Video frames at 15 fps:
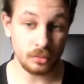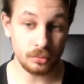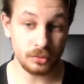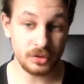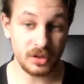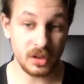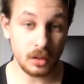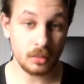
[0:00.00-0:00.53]
je vous
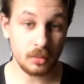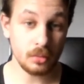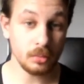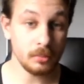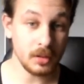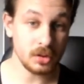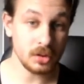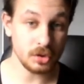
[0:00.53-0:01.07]
dirai que
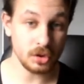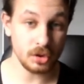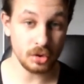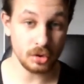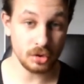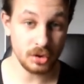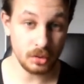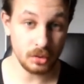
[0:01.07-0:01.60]
ben, j'ai
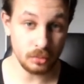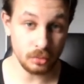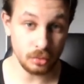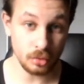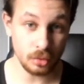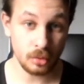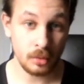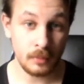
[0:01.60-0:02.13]
changé de
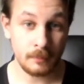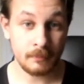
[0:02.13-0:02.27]
jeu